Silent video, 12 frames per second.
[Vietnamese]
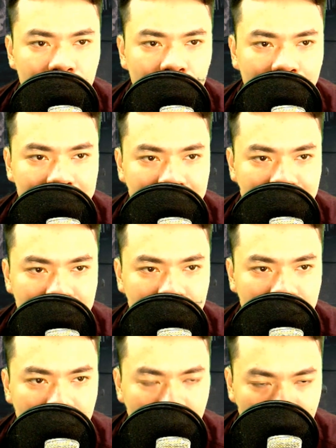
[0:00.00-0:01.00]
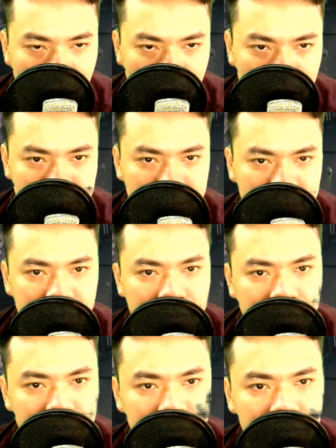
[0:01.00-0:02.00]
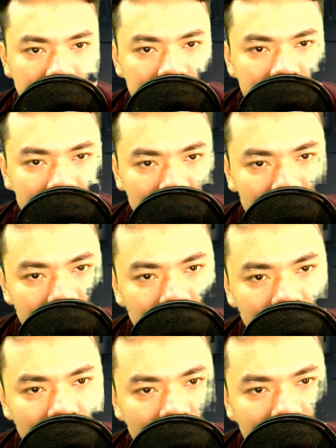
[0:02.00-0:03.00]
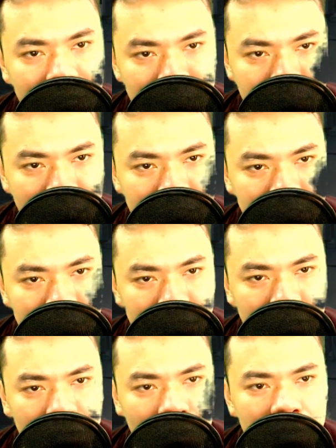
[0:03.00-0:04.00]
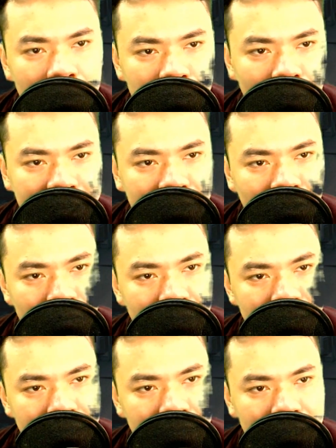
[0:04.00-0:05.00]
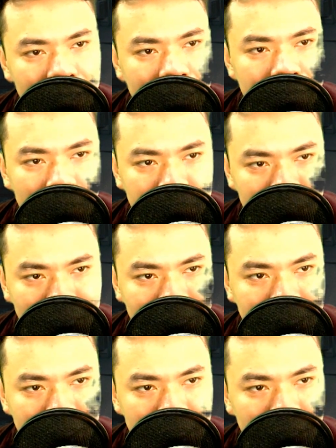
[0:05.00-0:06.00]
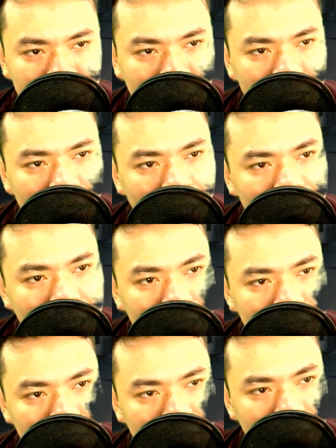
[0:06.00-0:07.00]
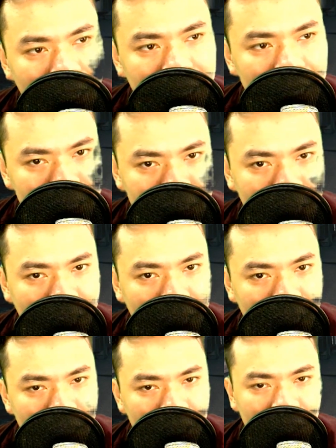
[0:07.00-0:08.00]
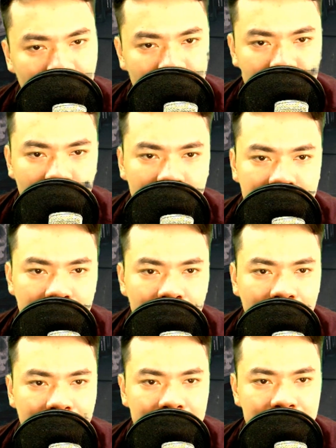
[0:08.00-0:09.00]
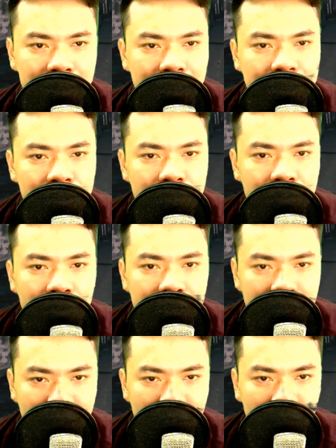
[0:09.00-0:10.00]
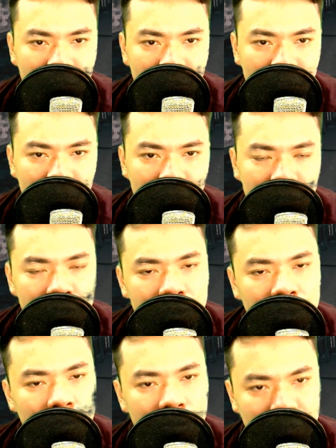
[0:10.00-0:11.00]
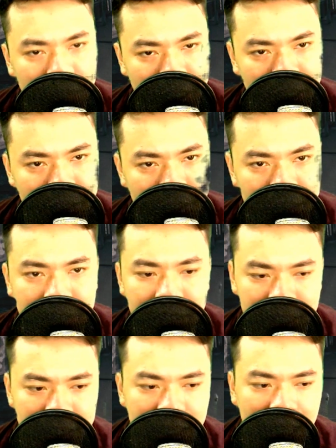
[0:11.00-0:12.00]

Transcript: Một mình ở lại nhà sàn có chút cô quạnh, điện thoại di động cũng không chơi được, không có sóng. Tôi cứ ngồi ở cửa lầu hai nhà sàn, trước cây thang trúc, lặng lặng hút thuốc.